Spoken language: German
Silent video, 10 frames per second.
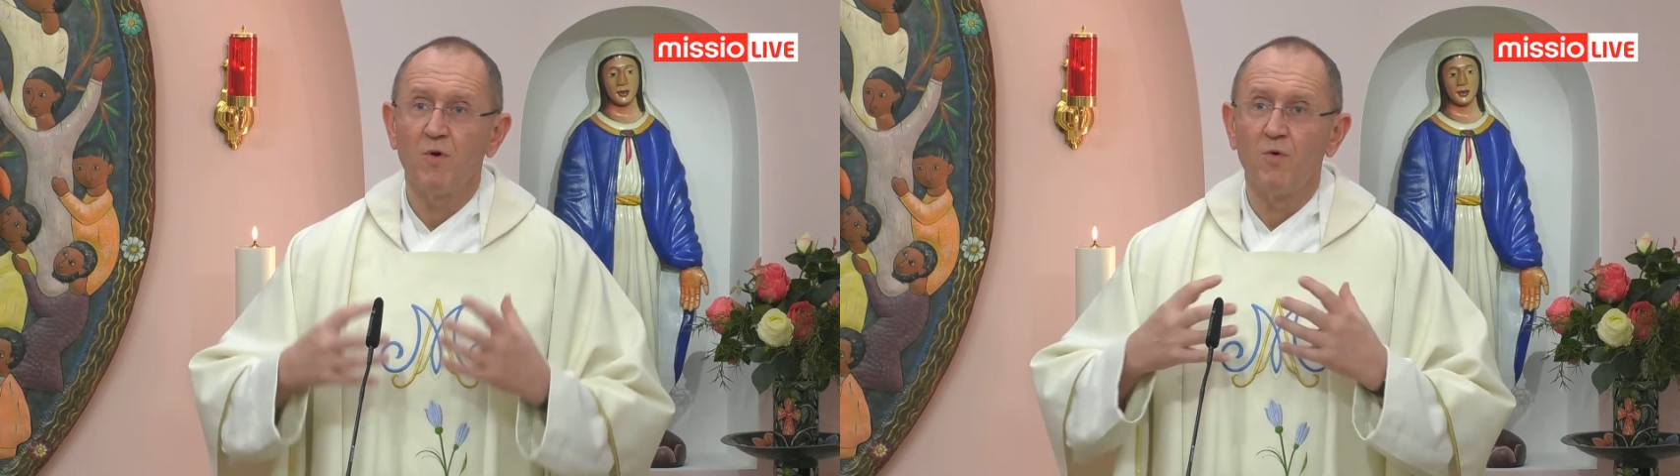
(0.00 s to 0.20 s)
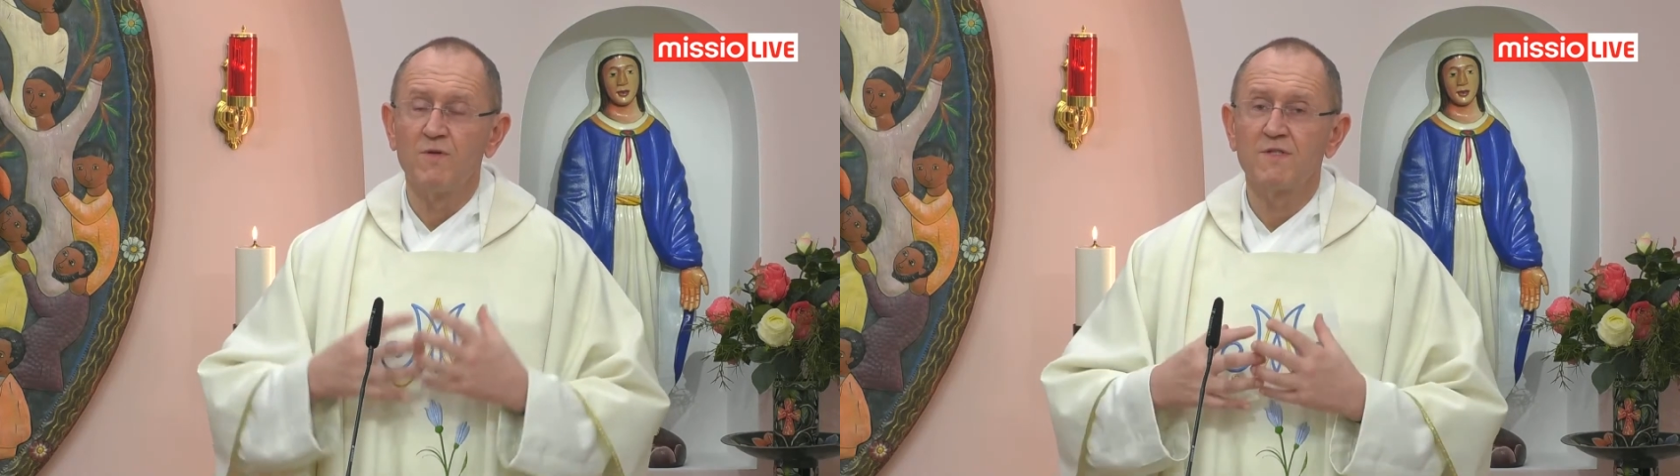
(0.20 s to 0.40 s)

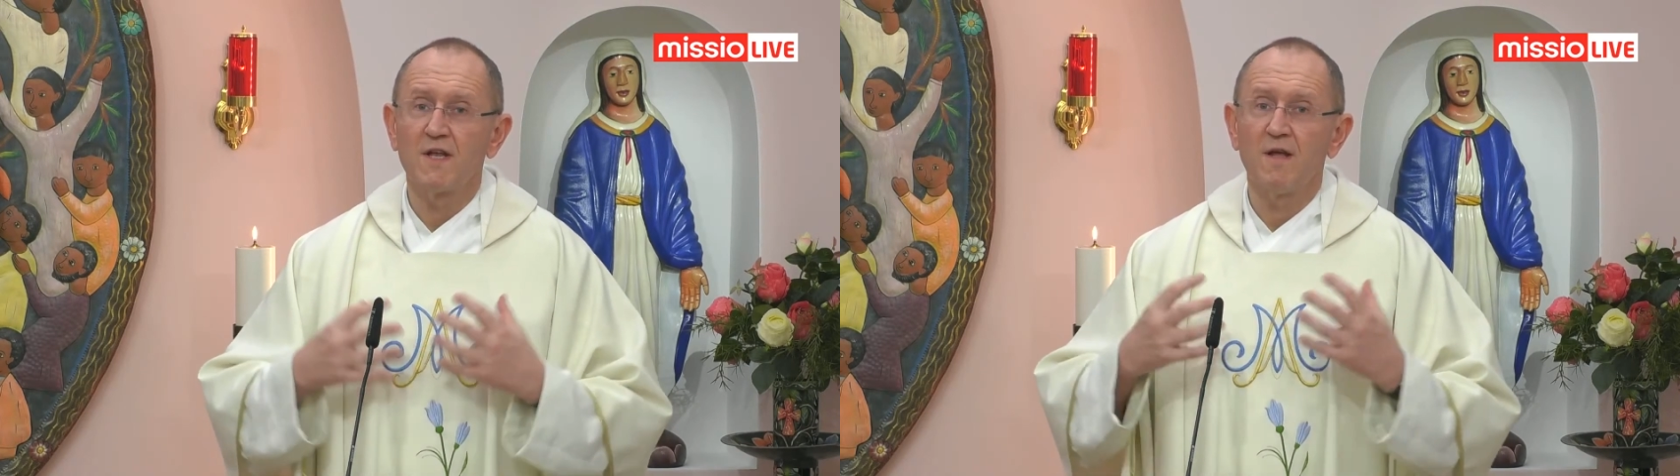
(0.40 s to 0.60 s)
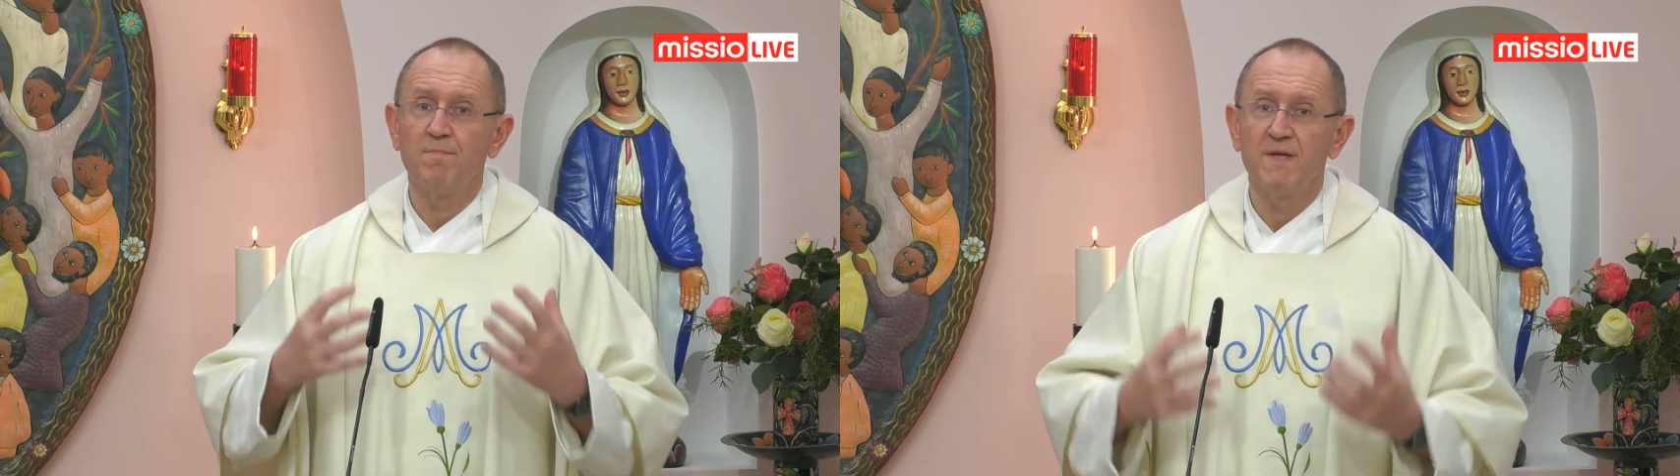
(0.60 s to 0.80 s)

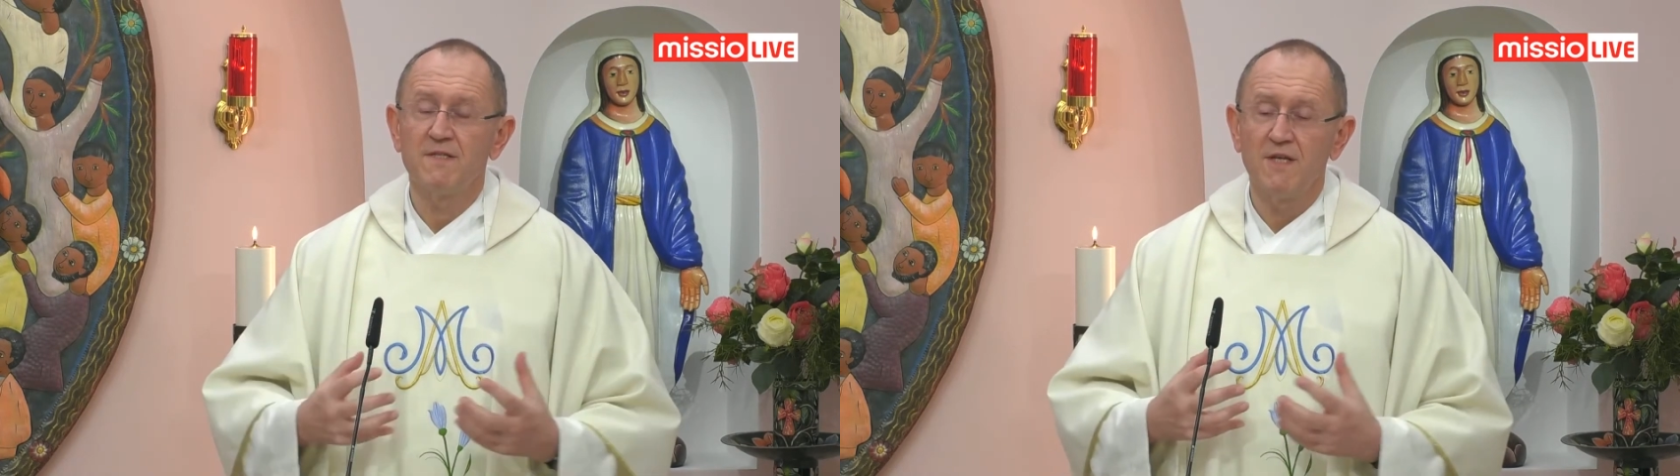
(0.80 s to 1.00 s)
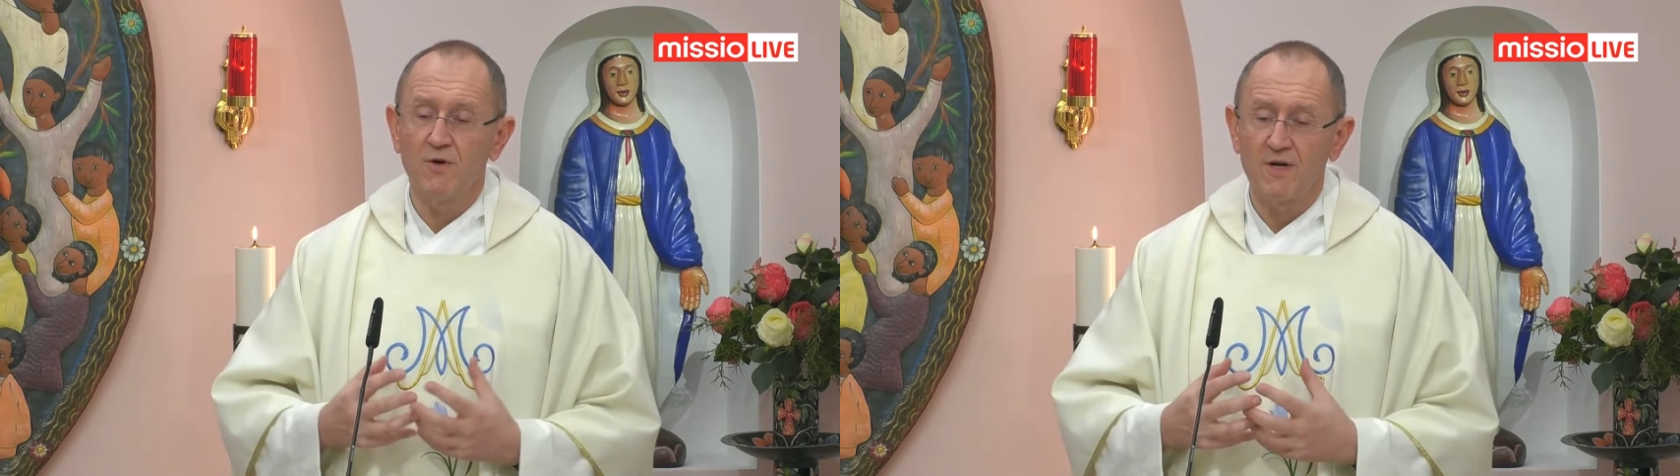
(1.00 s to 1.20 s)
unsere
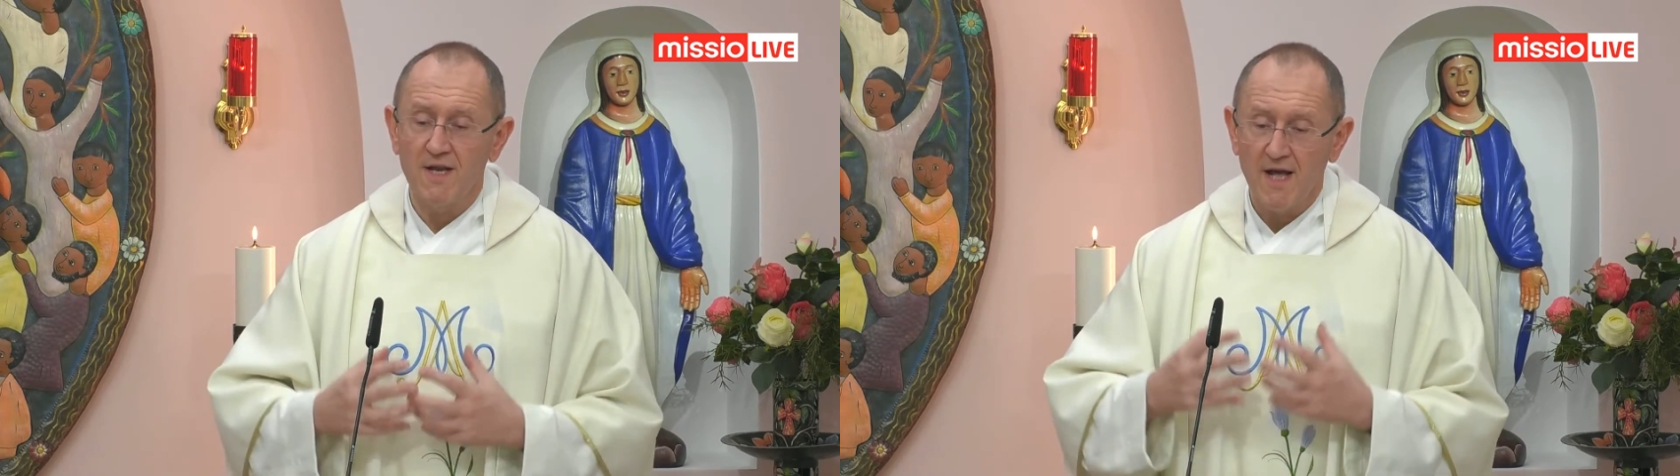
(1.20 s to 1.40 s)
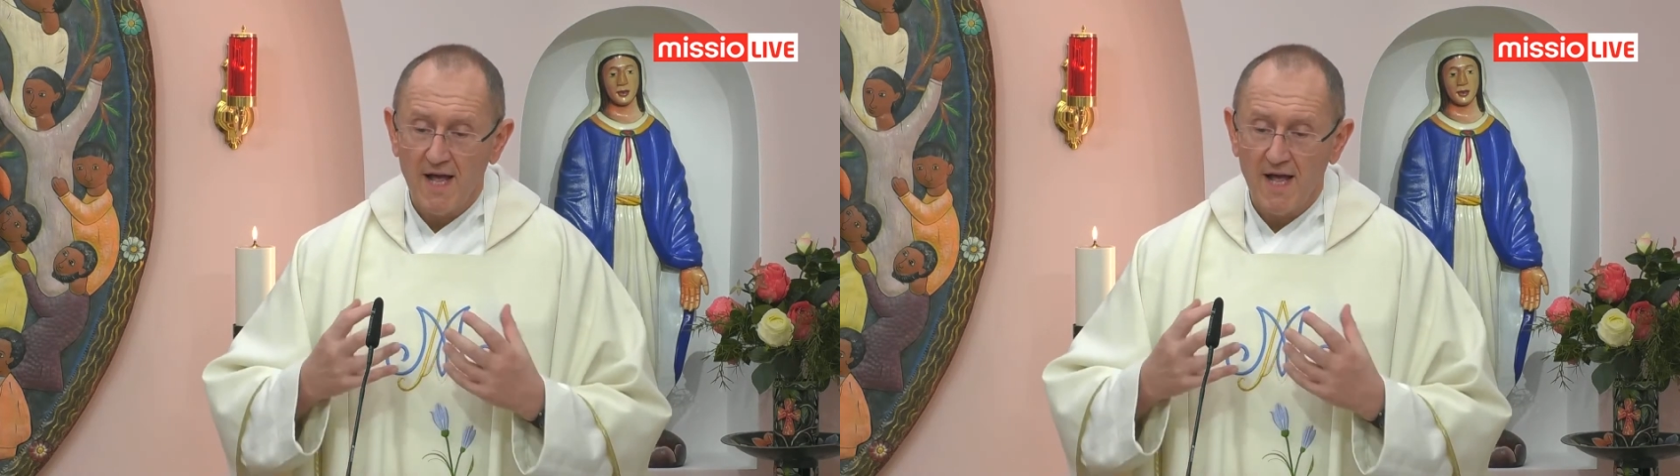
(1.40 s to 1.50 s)
Beziehungen